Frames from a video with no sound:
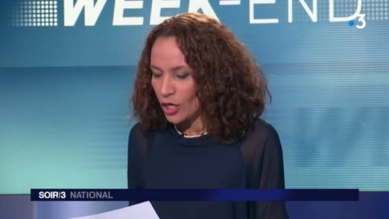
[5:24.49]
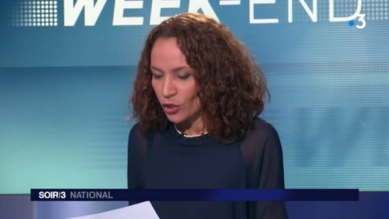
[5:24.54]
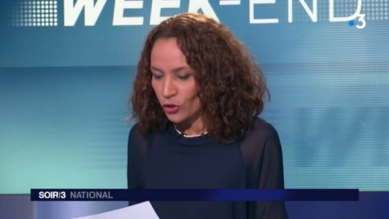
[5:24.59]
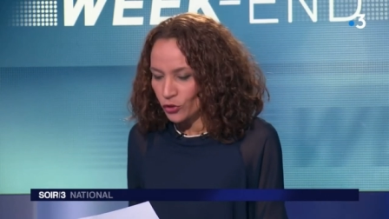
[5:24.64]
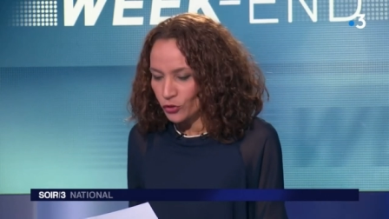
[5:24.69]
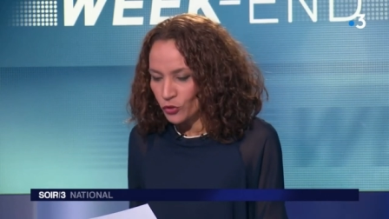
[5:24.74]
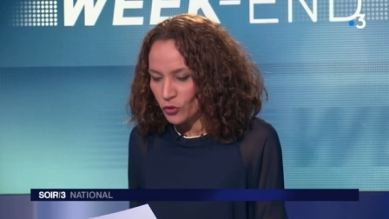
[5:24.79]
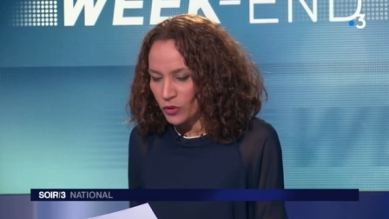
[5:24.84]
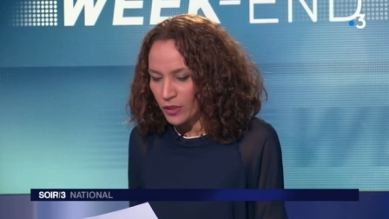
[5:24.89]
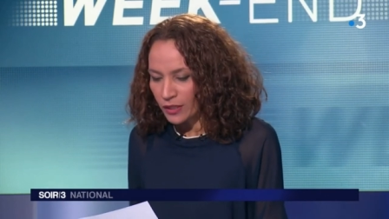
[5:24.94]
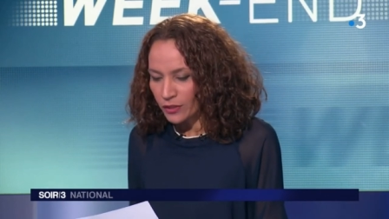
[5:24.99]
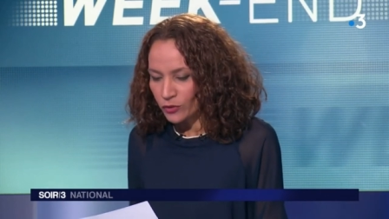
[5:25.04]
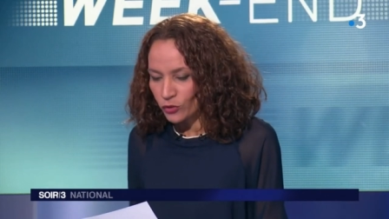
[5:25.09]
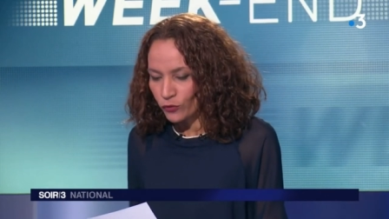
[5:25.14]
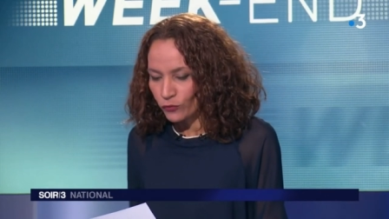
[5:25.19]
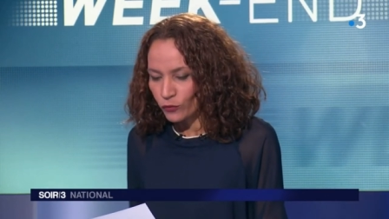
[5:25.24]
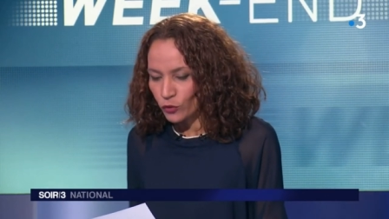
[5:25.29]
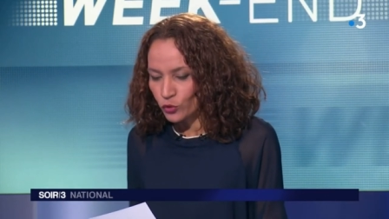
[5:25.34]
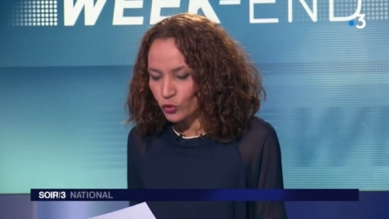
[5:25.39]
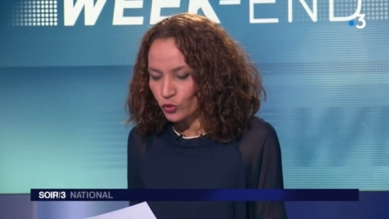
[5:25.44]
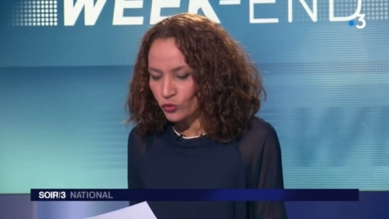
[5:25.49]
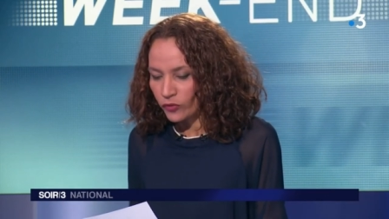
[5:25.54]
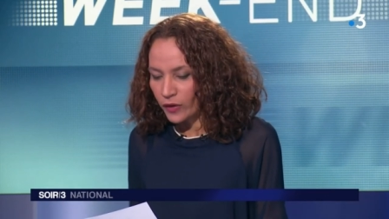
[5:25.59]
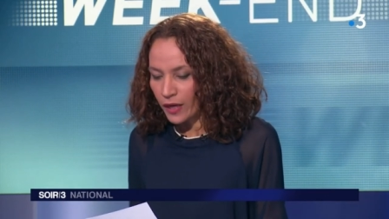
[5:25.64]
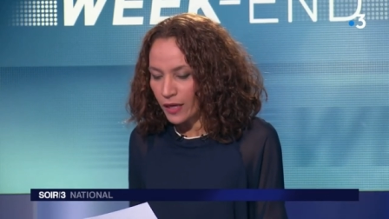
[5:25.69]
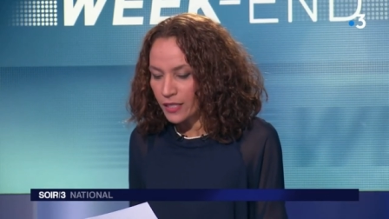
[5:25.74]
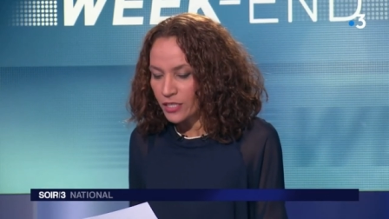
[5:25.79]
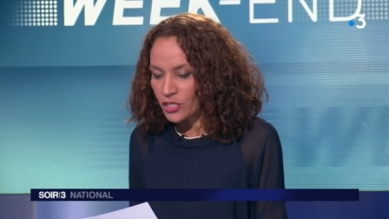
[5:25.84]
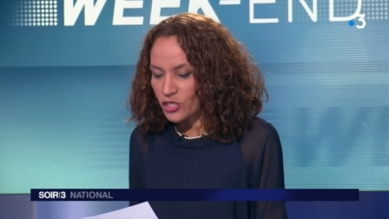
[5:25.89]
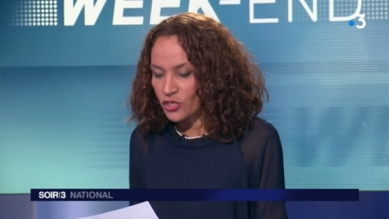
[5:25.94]
de l'un de vos
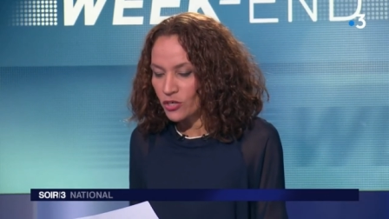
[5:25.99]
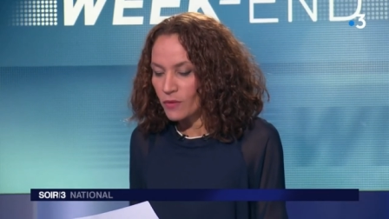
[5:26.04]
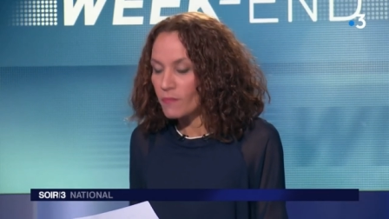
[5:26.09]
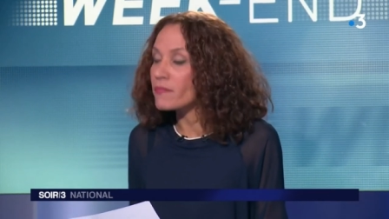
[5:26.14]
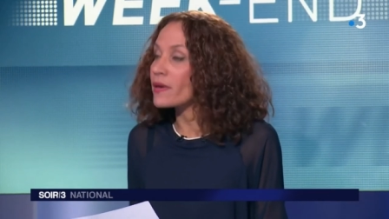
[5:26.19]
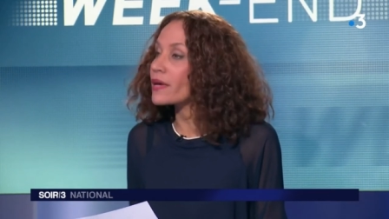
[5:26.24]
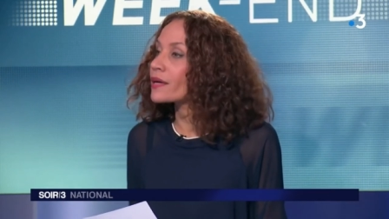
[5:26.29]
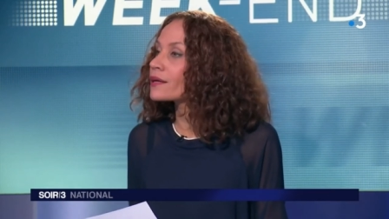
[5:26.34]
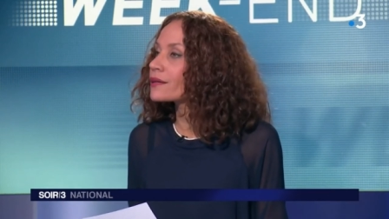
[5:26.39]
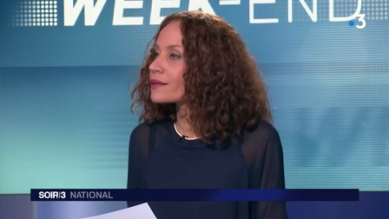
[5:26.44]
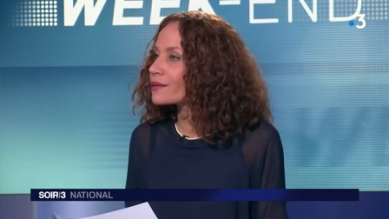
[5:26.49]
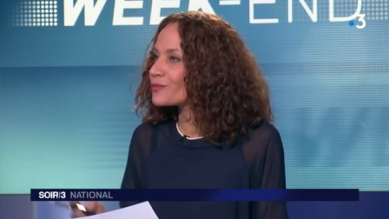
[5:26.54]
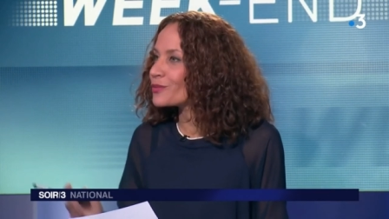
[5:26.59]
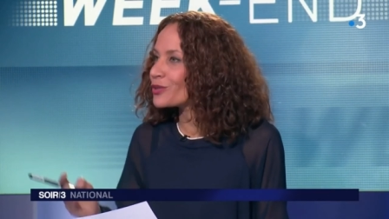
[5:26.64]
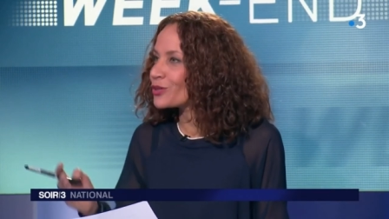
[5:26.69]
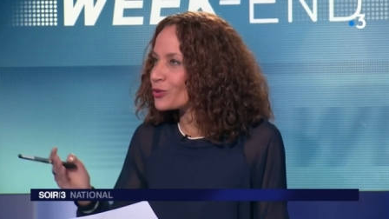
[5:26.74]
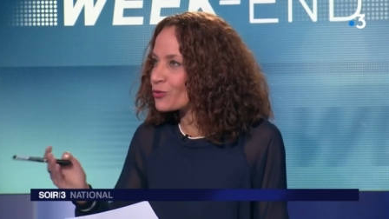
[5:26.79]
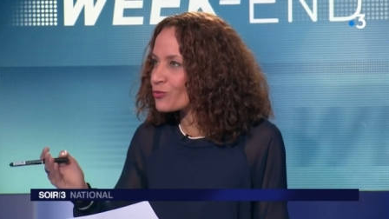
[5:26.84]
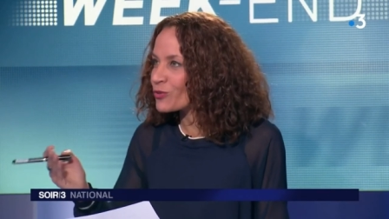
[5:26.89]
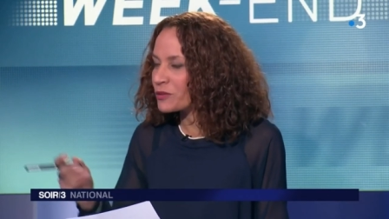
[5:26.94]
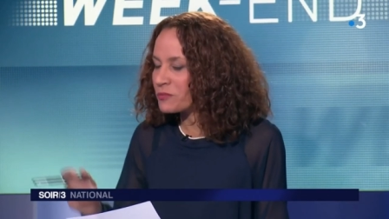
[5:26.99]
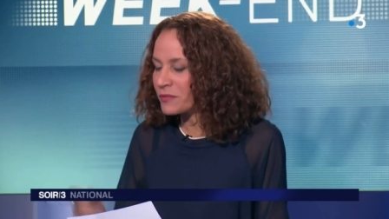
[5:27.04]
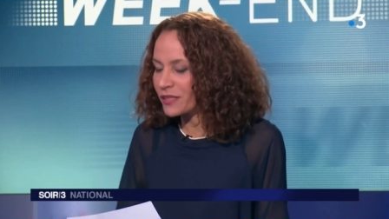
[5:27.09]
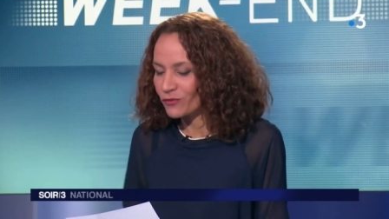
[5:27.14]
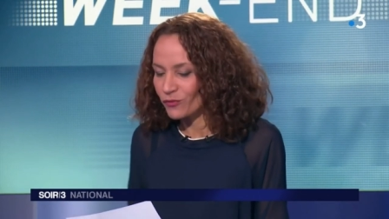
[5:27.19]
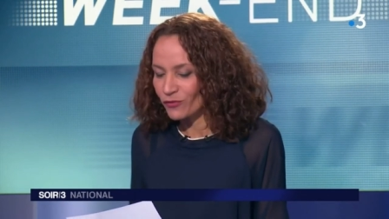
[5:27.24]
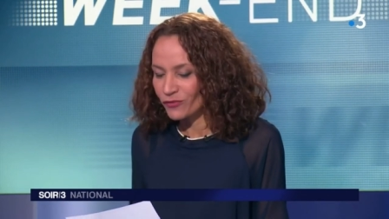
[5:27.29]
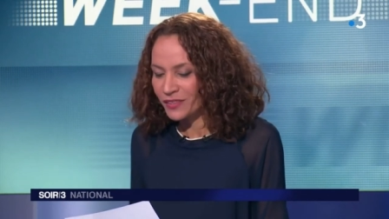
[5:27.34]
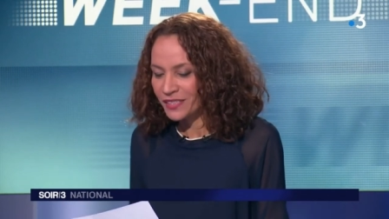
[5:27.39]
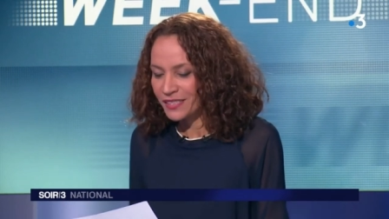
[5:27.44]
ouvrages, mais comme le mois de mai
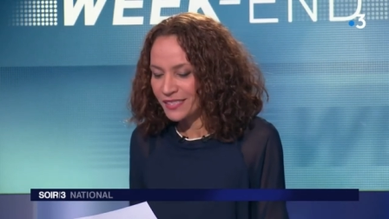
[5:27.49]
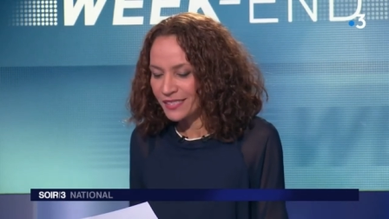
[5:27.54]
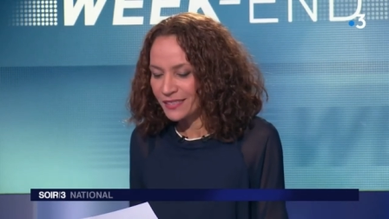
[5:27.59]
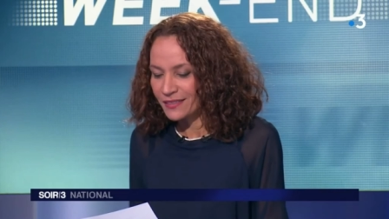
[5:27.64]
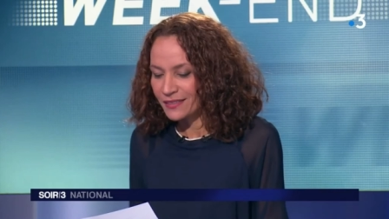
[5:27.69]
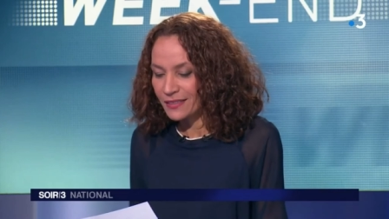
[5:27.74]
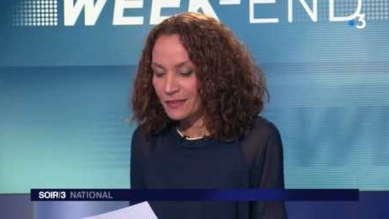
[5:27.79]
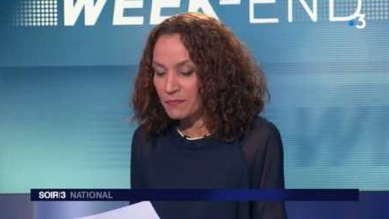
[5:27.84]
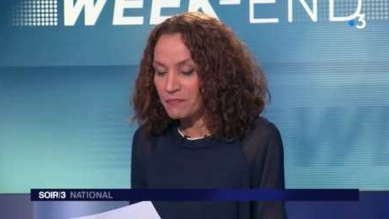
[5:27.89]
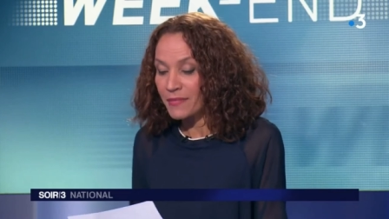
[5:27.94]
que vous venez de citer,